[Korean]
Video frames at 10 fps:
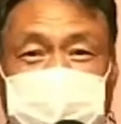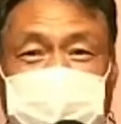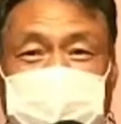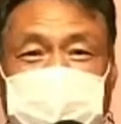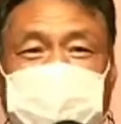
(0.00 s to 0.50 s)

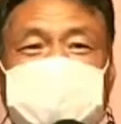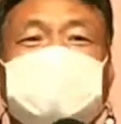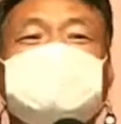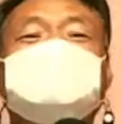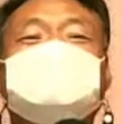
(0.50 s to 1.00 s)
혼자
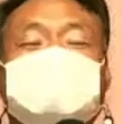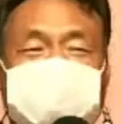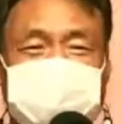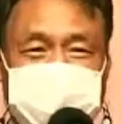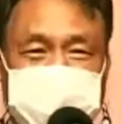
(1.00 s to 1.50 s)
끙끙
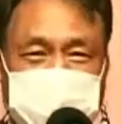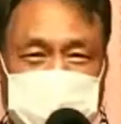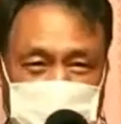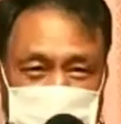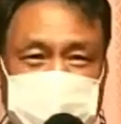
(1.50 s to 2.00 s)

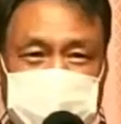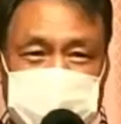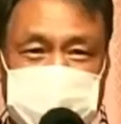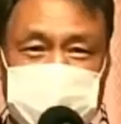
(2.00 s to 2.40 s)
당하는 것이지요.